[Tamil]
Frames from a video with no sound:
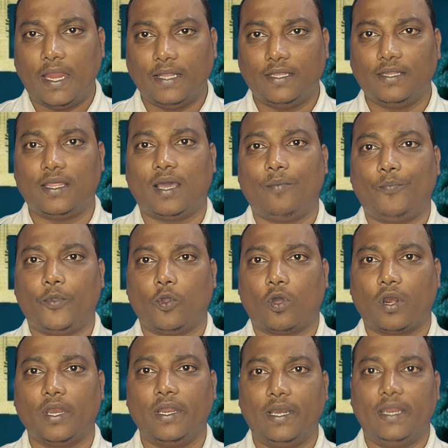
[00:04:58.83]
இதுதான்
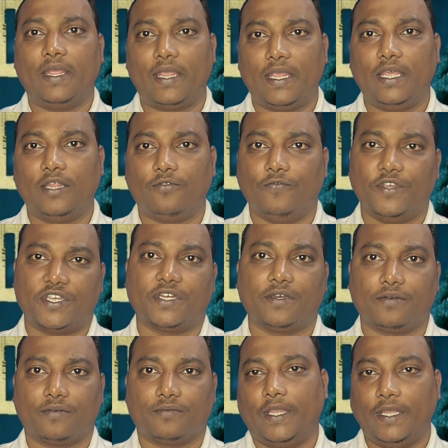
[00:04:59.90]
பியூர்லி லிங்கிஸ் விஷன்
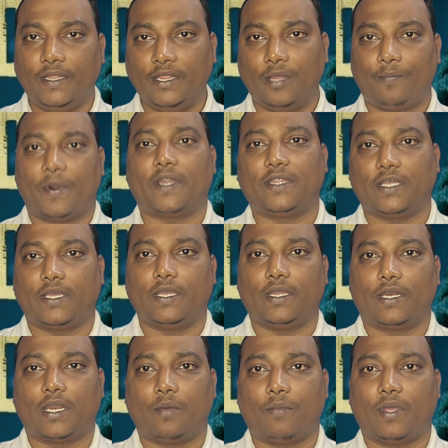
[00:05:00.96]
இந்த படத்துக்கு
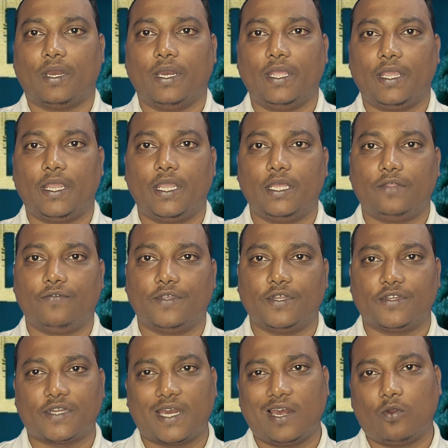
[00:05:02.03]
நம்ம லிங்கிஸ்
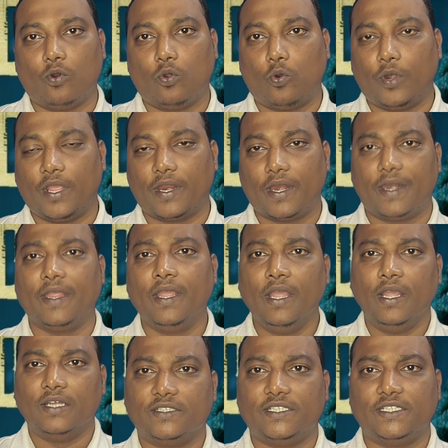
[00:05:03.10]
விஷன் சேனல் கொடுக்கக்கூடிய ரேட்டிங்
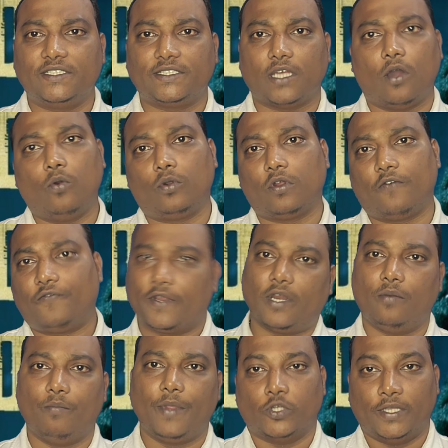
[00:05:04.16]
சிக்ஸ் அவுட் ஆஃப்
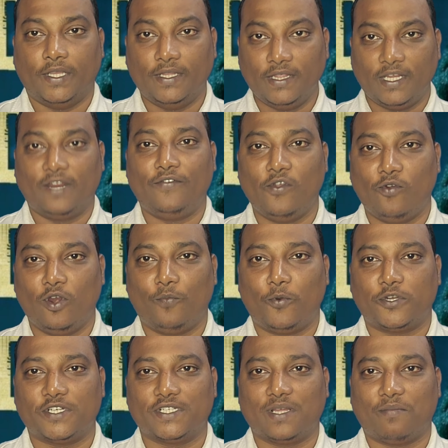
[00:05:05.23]
டென் ஸோ இந்த ரிவ்யூ உங்களுக்கு
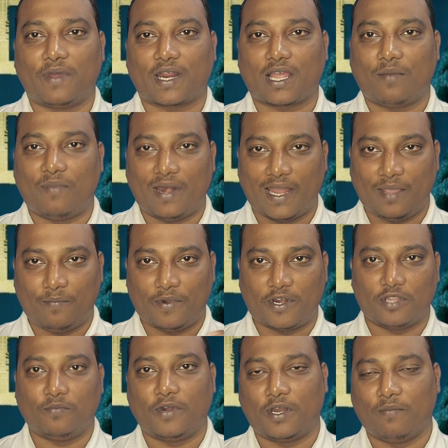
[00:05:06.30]
பிடிச்சிருந்தா மறக்காம லைக்
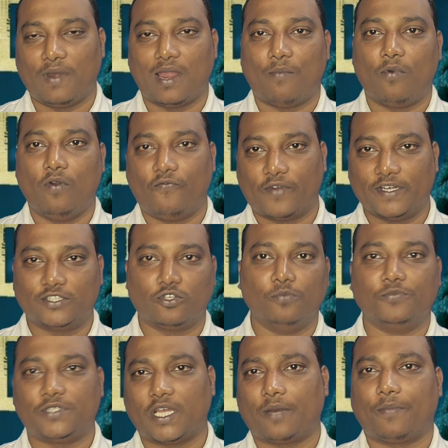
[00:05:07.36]
பண்றது மட்டும் இல்லாமல் உங்க
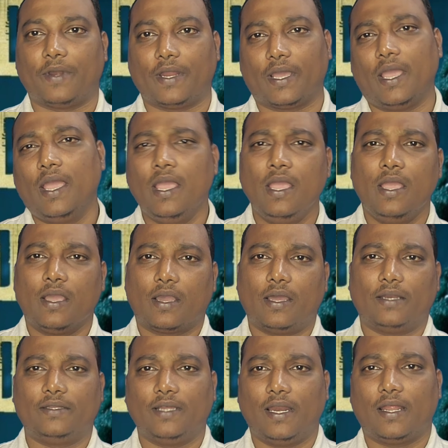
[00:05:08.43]
ஃப்ரெண்ட்ஸ்க்கும் ஷேர் பண்ணுங்க
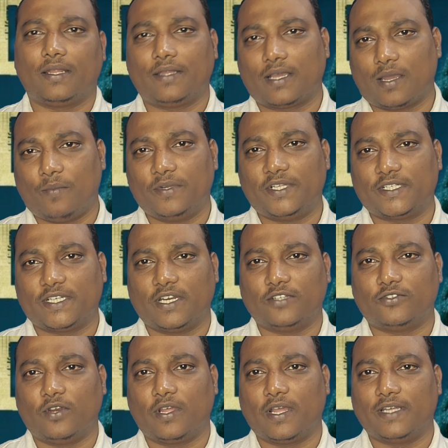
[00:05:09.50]
கருத்துக்களை இருந்தால் கமெண்ட் செக்ஷன்ல
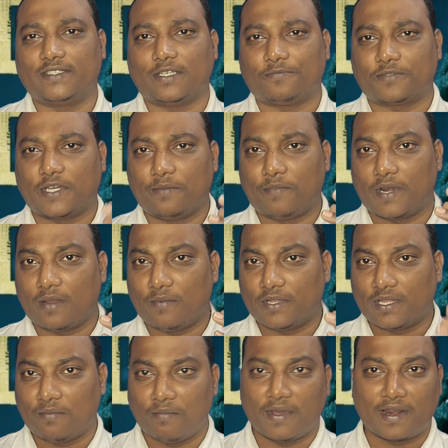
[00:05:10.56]
சொல்லுங்க சப்ஸ்கிரைப் பண்ணாம
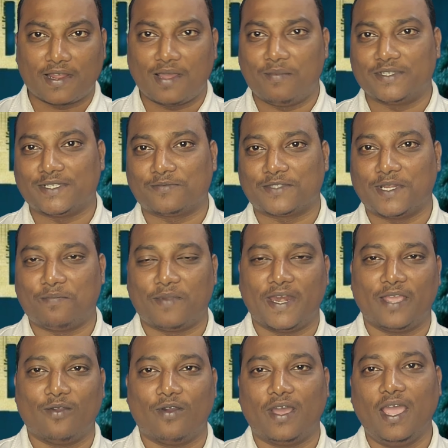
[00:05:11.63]
இருந்தால் மறக்காம சப்ஸ்கிரைப்
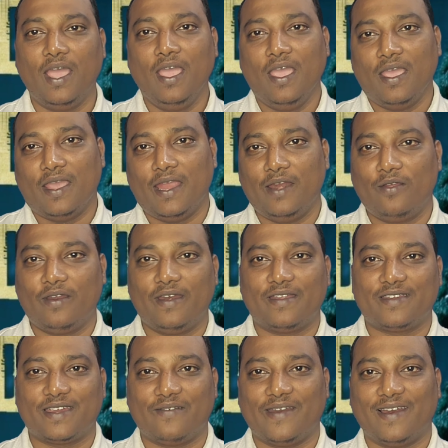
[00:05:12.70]
பண்ணிக்கோங்க இன்னொரு
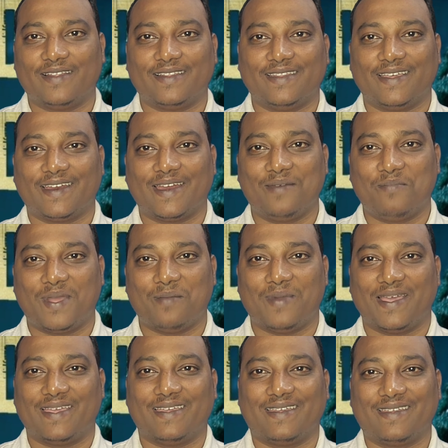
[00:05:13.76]
இன்ட்ரெஸ்டிங் வீடியோல சந்திக்கிறேன் பை பை